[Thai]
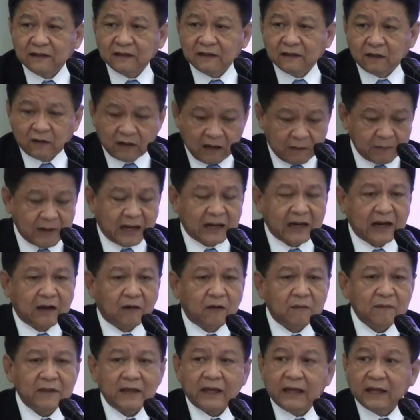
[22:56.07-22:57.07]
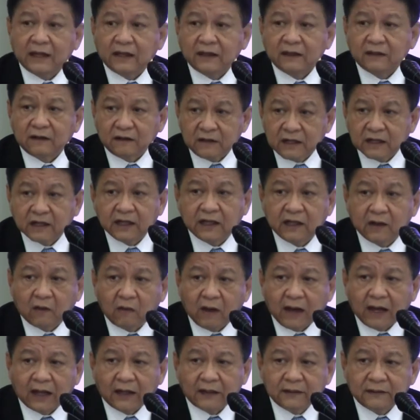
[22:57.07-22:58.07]
อย่างในบ้านเราก็ไม่เห็นก็ยังดีก
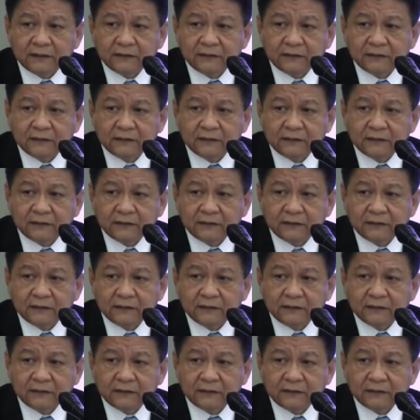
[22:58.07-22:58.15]
ว่า